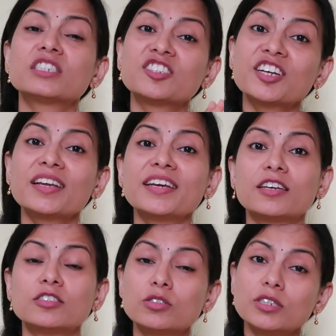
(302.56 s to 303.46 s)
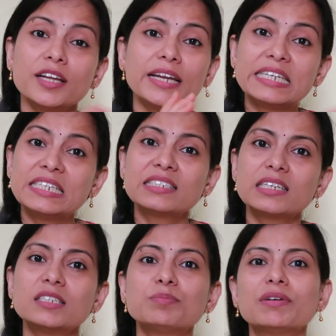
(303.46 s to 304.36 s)
स्ट्रिक्टली ये लेडीज़
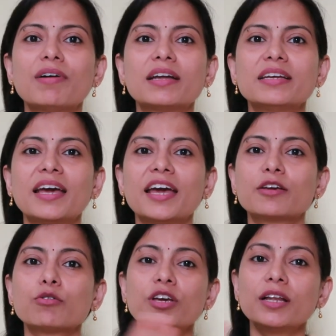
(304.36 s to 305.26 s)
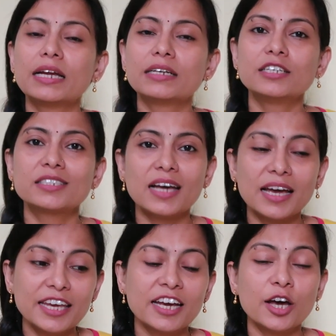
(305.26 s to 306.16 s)
की जिम्मेवारी है क्योंकि लेडीज़ का
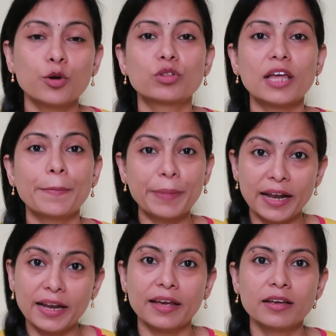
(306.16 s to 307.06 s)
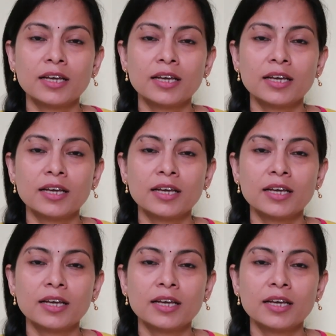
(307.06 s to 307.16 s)
ही घर होता है पहले